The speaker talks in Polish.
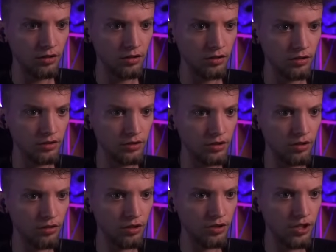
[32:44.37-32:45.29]
co?
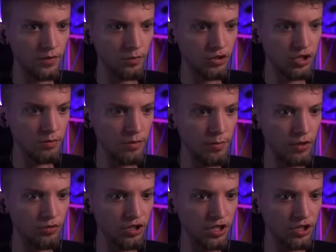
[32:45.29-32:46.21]
Musimy
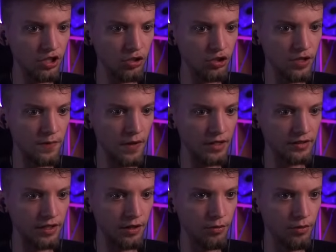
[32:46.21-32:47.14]
baunikać jego
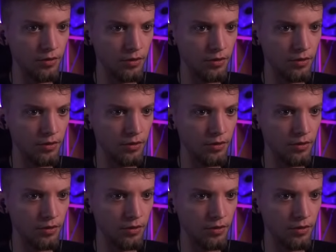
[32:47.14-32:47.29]
świateł.